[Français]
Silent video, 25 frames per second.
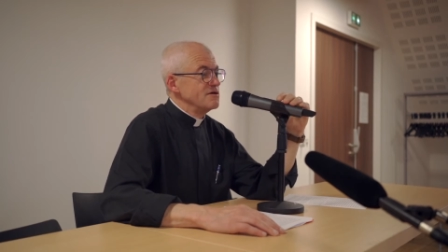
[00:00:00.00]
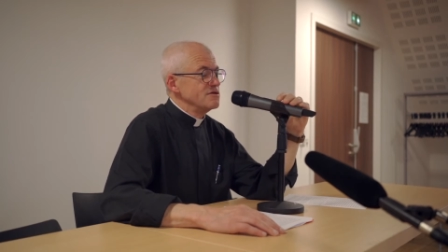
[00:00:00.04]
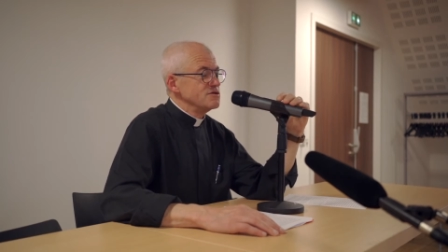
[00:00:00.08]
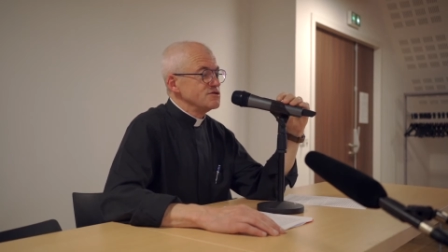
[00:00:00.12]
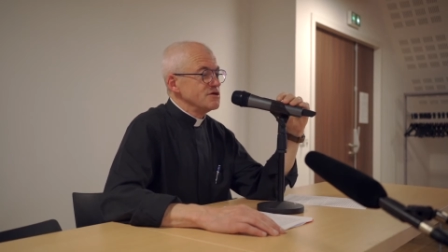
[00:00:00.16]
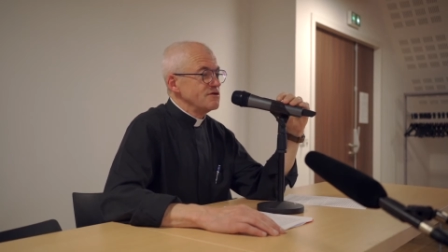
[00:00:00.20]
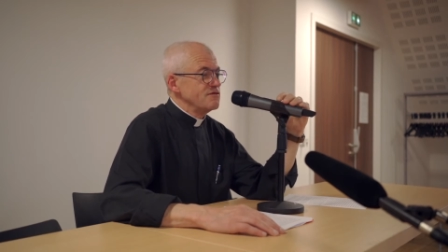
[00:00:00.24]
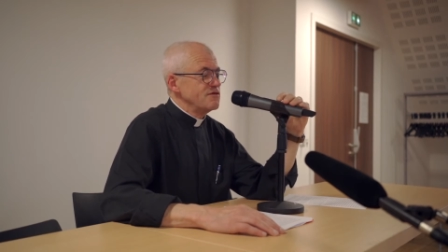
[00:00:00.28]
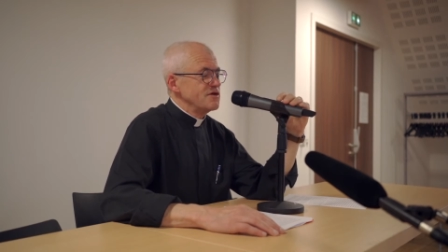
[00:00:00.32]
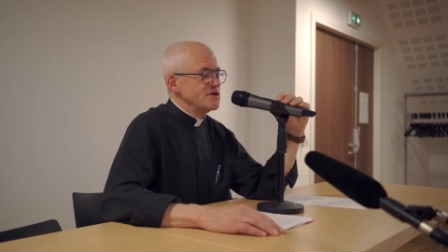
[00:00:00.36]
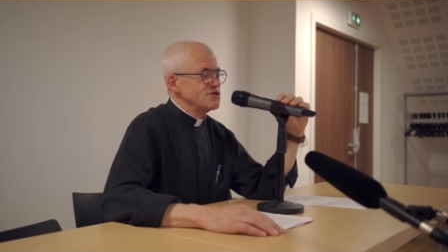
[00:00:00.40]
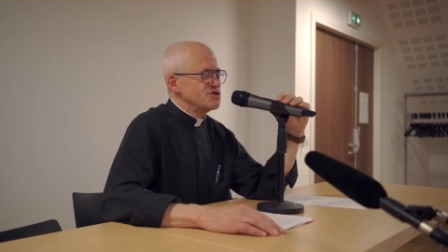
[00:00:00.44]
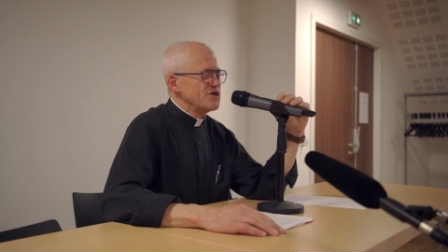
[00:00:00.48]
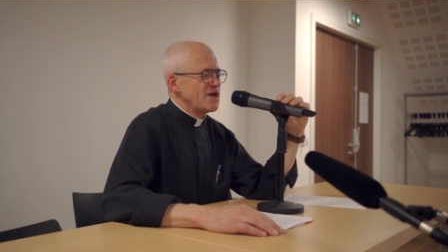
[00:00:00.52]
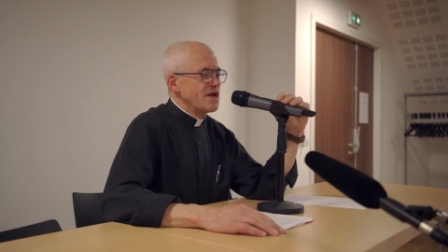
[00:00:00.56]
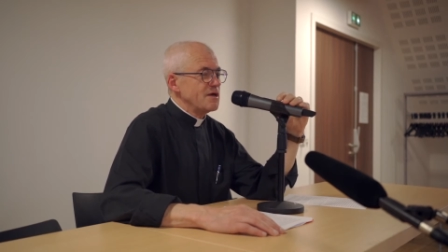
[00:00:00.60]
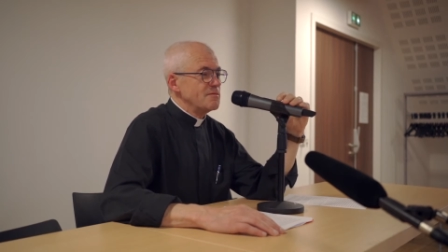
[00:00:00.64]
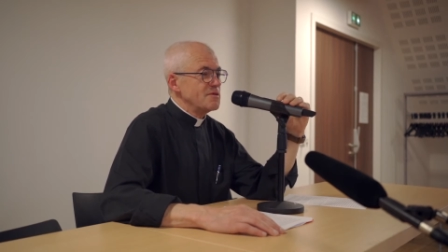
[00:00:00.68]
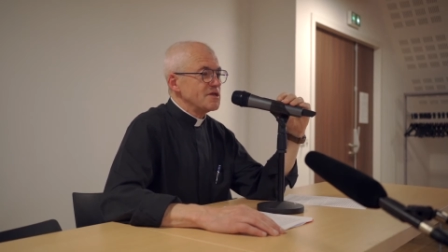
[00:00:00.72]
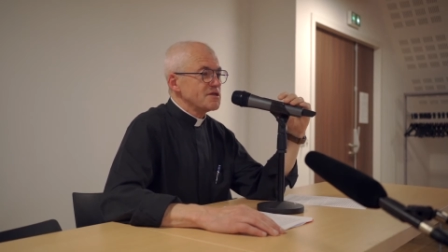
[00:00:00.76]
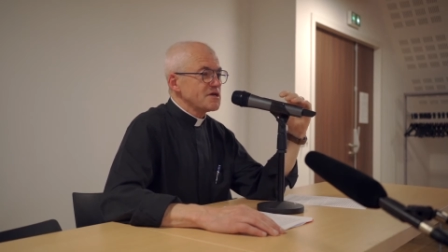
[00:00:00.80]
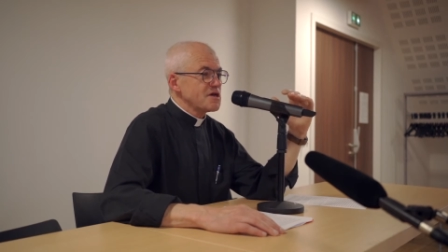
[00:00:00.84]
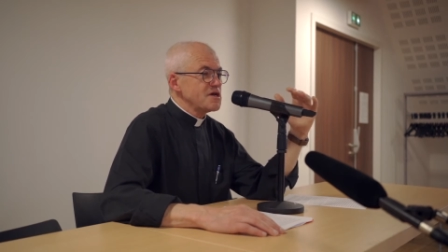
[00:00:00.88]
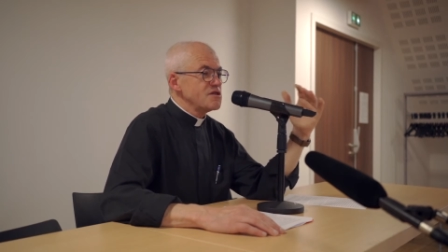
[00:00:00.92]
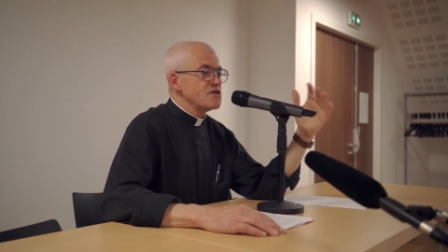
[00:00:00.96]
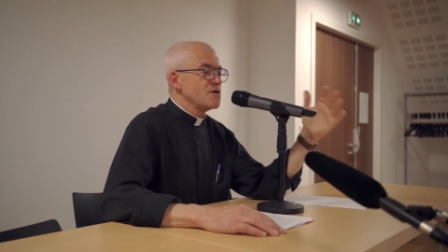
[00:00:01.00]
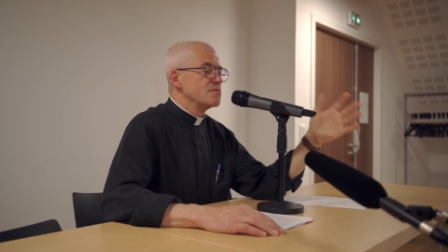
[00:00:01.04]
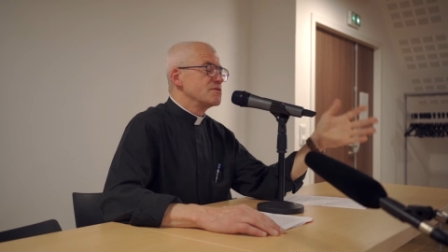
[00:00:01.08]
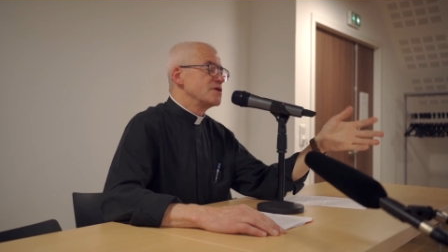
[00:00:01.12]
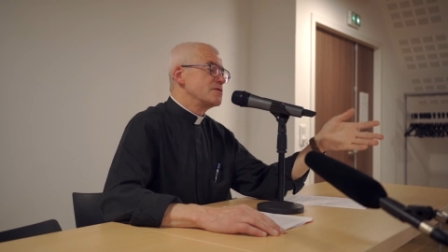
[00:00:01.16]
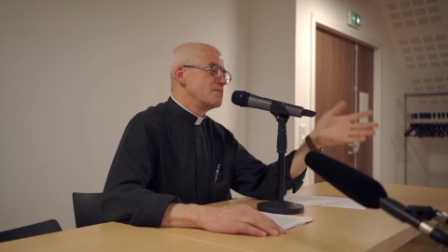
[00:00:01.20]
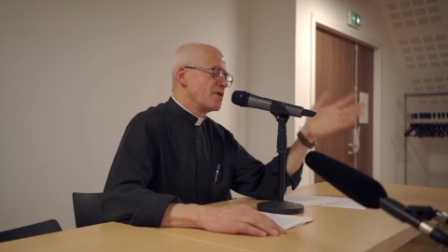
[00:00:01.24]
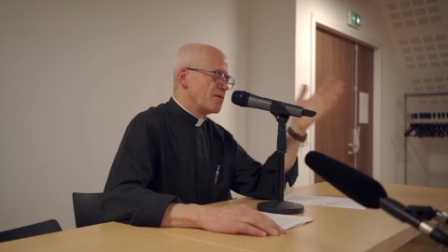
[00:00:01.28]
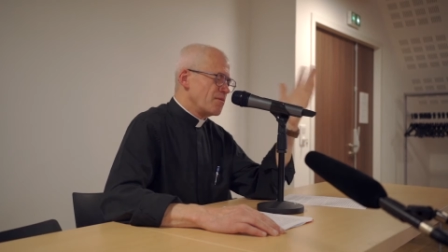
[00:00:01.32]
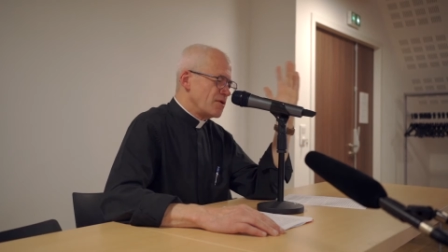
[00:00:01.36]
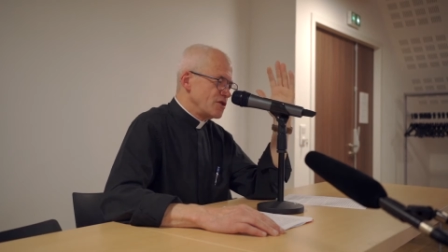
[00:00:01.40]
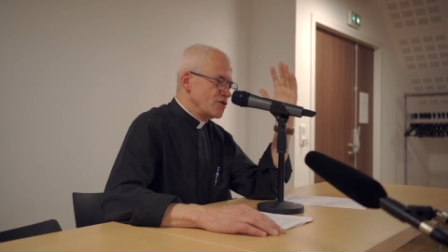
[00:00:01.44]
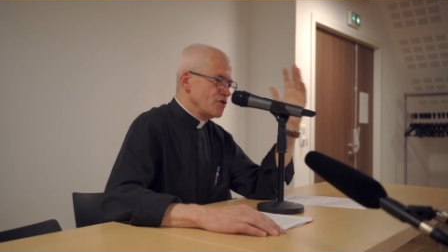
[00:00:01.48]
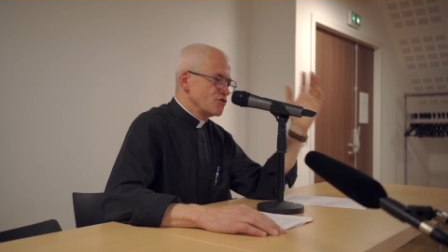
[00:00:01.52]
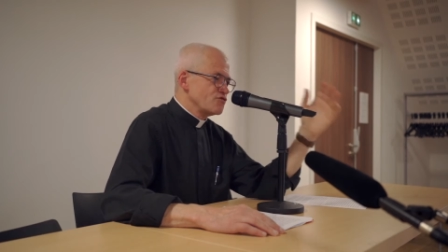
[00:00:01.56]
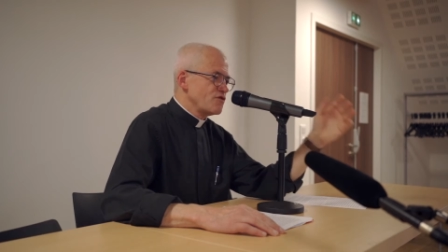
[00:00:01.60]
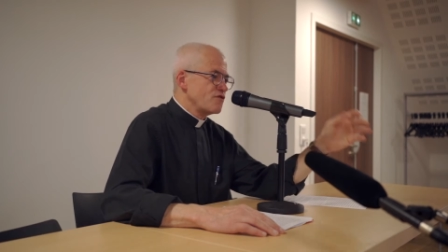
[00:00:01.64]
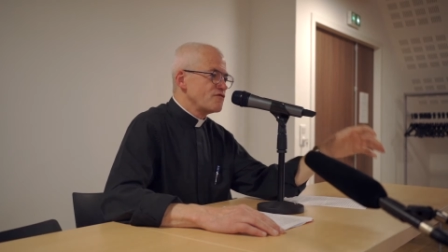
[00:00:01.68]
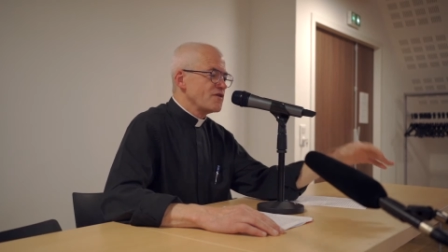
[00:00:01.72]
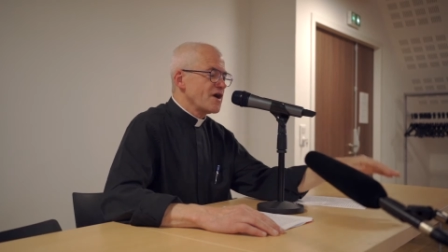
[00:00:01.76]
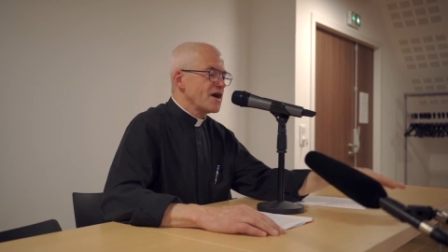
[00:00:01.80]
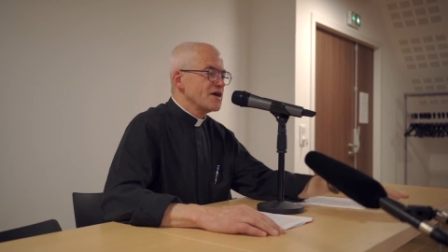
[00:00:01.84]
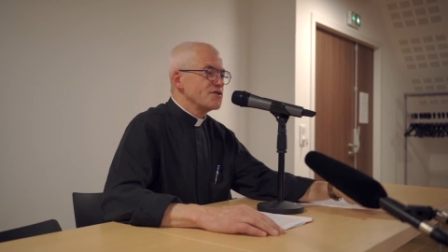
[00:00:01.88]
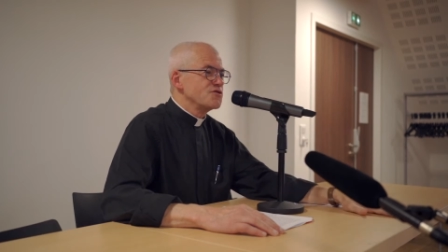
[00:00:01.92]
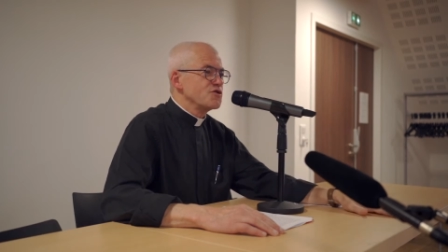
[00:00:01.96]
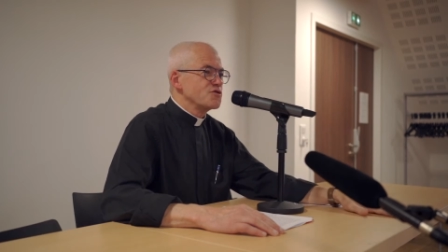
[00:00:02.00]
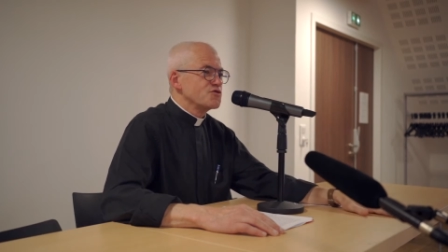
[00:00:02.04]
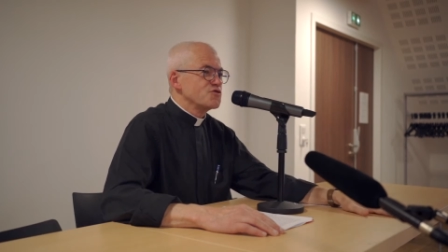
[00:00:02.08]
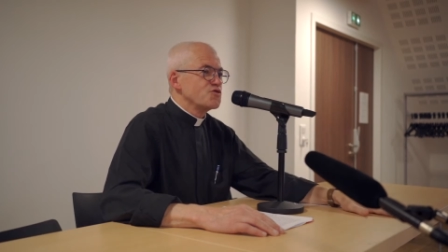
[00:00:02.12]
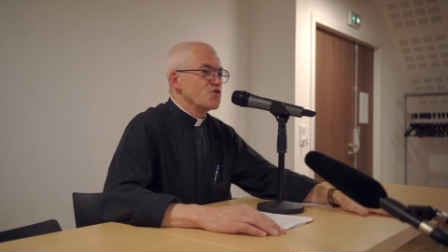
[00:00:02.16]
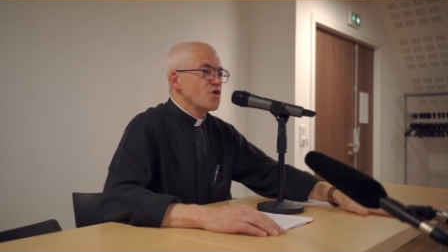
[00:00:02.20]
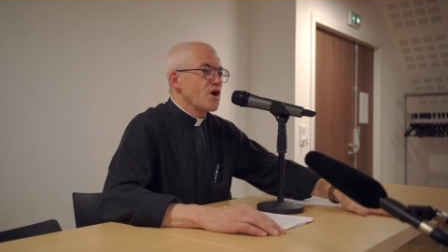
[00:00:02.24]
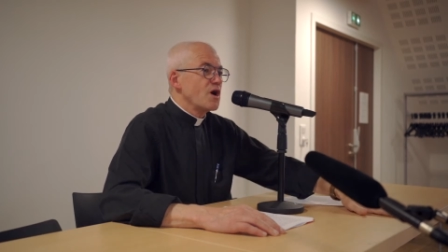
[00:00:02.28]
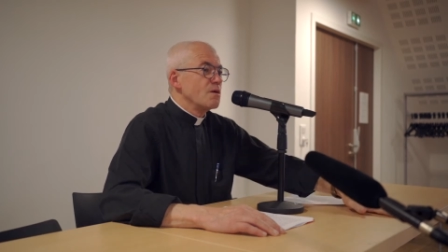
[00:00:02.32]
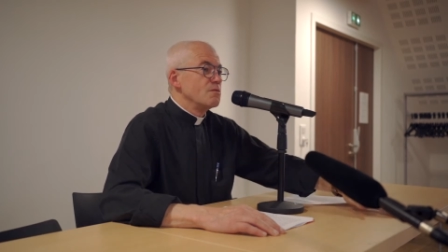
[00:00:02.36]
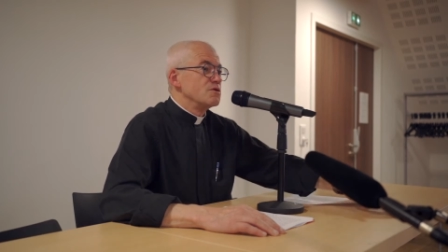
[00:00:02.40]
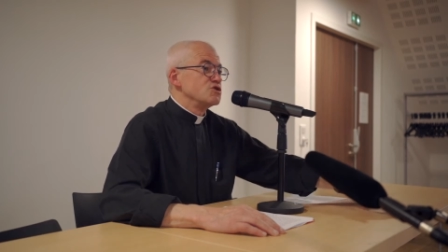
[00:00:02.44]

J'avais déjà la maîtrise. On me dit bah, maintenant, tu vas faire un doctorat.